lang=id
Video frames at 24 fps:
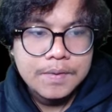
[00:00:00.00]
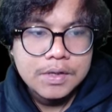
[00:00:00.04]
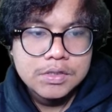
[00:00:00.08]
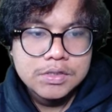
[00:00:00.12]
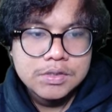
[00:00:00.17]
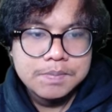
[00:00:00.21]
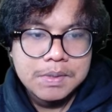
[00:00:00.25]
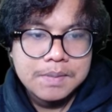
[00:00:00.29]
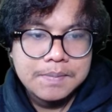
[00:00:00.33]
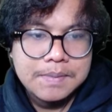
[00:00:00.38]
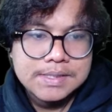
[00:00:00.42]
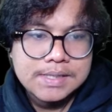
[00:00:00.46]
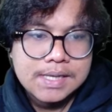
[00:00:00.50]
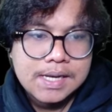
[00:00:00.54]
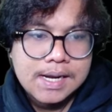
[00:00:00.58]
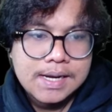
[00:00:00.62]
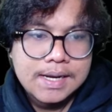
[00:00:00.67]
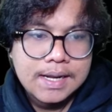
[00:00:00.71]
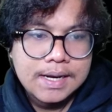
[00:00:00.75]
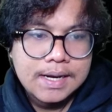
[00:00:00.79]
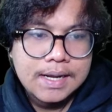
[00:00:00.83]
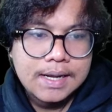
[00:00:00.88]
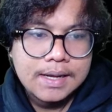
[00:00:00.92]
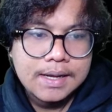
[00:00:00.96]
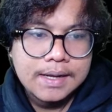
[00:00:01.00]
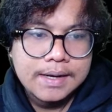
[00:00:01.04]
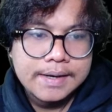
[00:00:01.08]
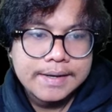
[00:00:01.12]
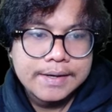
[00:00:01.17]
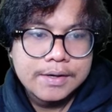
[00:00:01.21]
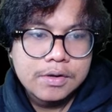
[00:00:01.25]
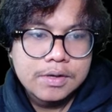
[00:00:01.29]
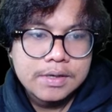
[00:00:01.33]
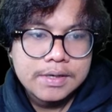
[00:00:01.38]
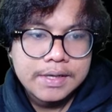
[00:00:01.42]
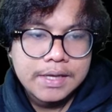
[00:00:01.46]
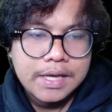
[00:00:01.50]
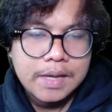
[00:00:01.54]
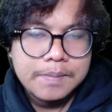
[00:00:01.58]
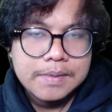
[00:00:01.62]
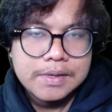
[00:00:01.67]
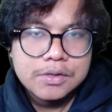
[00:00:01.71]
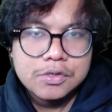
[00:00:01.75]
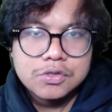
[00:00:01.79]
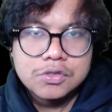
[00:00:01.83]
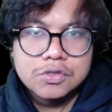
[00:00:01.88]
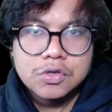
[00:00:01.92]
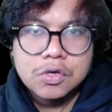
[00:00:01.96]
Cuman masalah adalah reroll di game
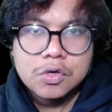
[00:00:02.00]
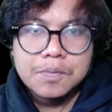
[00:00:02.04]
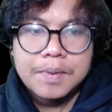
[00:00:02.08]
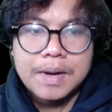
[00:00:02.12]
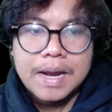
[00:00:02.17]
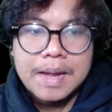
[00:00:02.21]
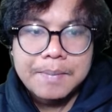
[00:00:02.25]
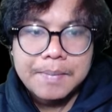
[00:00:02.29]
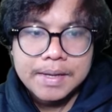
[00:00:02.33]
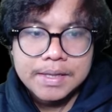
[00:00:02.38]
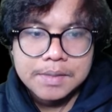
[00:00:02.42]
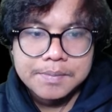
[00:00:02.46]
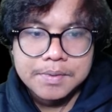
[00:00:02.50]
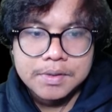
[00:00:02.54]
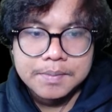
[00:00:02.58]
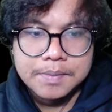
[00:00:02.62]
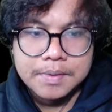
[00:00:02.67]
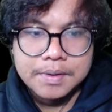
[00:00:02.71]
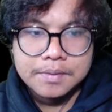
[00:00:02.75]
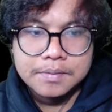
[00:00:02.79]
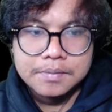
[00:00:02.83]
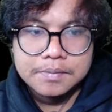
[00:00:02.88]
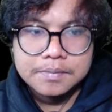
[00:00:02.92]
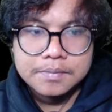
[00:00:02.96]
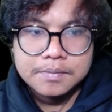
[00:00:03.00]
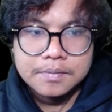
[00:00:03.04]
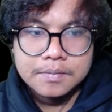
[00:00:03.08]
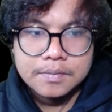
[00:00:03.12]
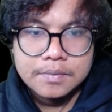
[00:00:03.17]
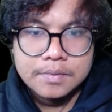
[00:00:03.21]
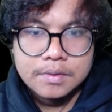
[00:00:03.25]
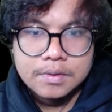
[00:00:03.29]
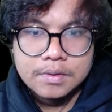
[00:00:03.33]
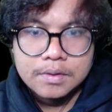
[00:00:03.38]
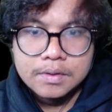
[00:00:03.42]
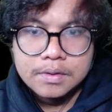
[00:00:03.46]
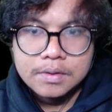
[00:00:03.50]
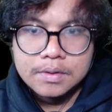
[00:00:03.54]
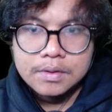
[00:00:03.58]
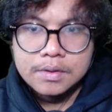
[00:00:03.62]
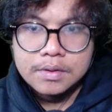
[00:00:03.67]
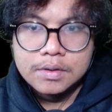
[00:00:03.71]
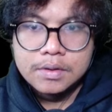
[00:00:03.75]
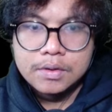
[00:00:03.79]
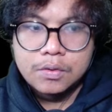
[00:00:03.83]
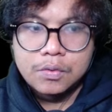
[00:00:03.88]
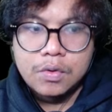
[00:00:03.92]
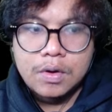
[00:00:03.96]
ini tuh cukup lama, teman-teman.
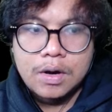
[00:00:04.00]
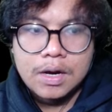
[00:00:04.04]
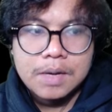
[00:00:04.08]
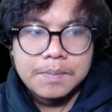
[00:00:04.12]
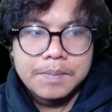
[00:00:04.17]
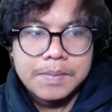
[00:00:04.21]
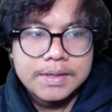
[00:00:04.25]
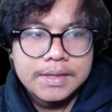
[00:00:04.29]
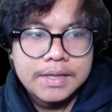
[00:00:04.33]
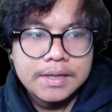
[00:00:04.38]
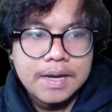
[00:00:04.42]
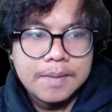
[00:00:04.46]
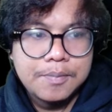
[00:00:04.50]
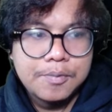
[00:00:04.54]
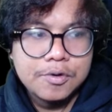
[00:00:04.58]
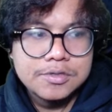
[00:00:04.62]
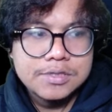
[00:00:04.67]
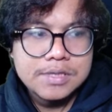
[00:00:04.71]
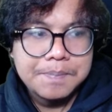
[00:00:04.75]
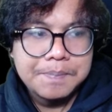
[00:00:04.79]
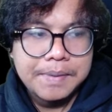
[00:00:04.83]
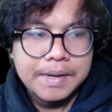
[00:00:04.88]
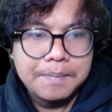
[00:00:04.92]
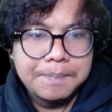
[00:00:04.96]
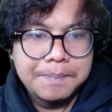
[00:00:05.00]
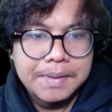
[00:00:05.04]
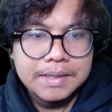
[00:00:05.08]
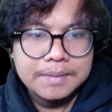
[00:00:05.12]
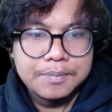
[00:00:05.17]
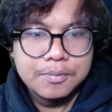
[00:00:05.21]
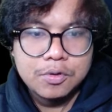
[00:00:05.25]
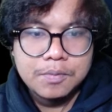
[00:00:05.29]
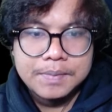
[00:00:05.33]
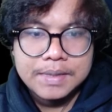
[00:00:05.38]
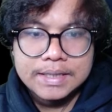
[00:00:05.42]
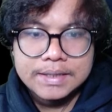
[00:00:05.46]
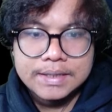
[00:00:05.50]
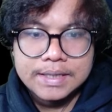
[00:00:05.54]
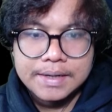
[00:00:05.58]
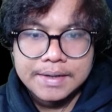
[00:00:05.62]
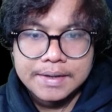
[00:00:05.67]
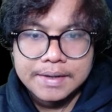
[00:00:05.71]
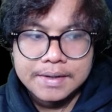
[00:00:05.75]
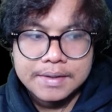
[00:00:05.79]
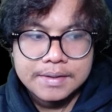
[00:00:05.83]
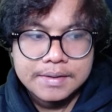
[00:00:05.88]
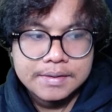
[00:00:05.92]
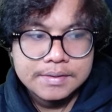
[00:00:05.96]
Kurang lebih 30 40 menitan ya.